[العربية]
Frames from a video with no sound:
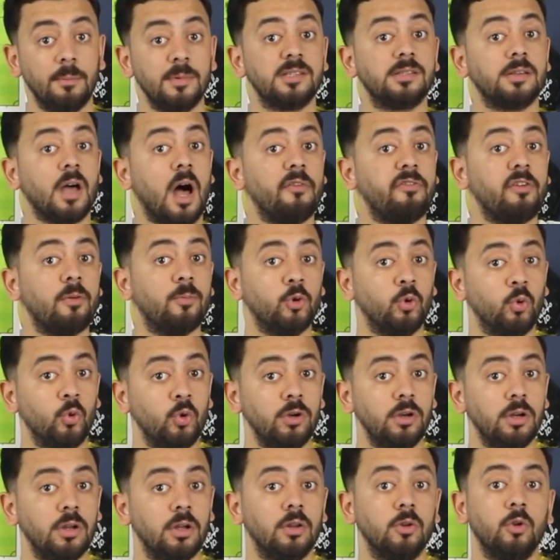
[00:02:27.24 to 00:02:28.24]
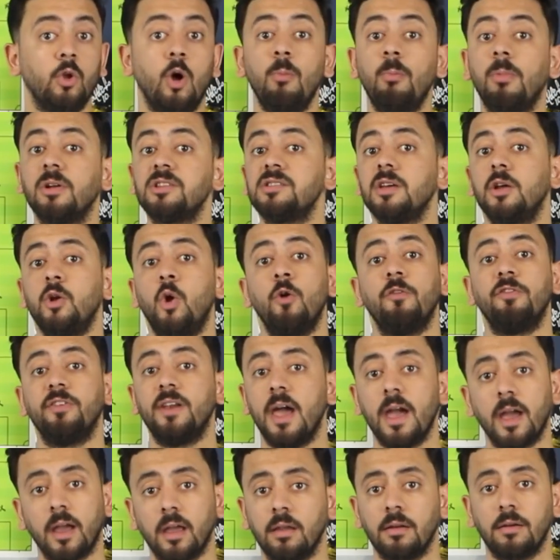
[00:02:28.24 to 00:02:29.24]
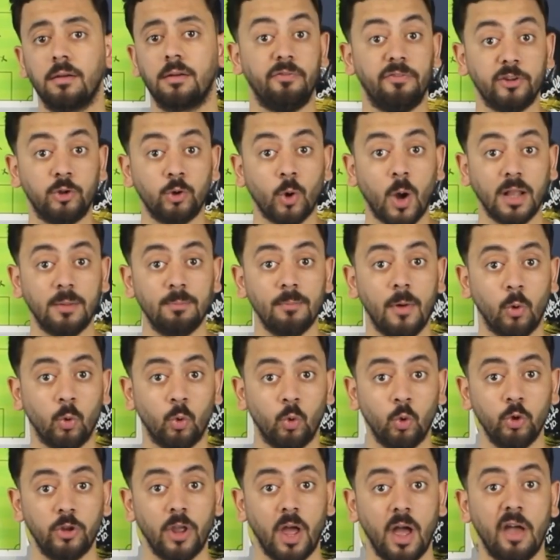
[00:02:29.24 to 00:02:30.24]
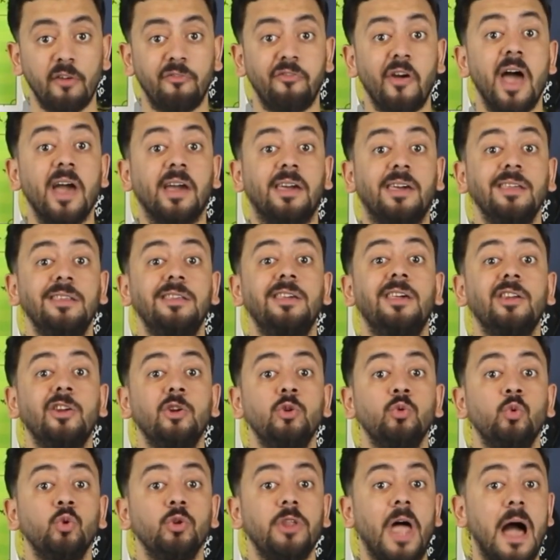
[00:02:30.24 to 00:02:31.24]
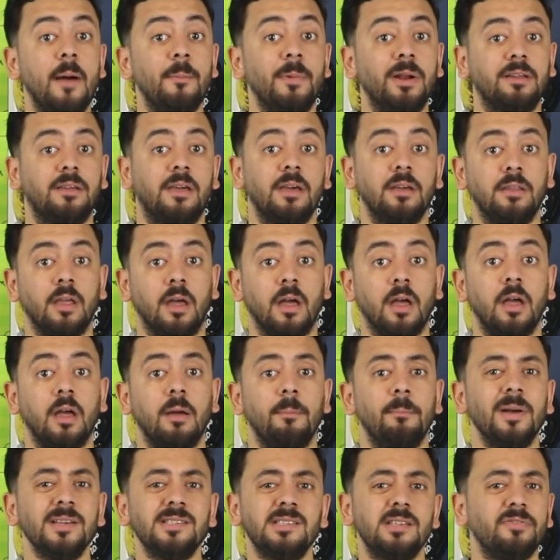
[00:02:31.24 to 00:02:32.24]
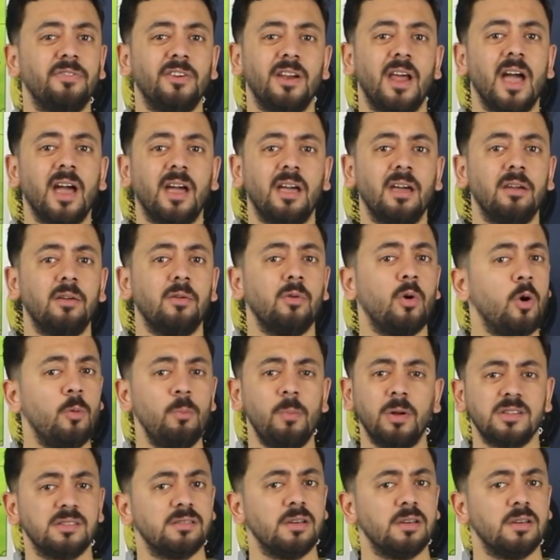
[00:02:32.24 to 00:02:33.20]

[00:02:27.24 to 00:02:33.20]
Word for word: كلام الصحافه بيقول ان هم اتصالحوا في الاخر الفيديوهات موجوده فاكيد جرين وود عمل كده بس في الاخر هم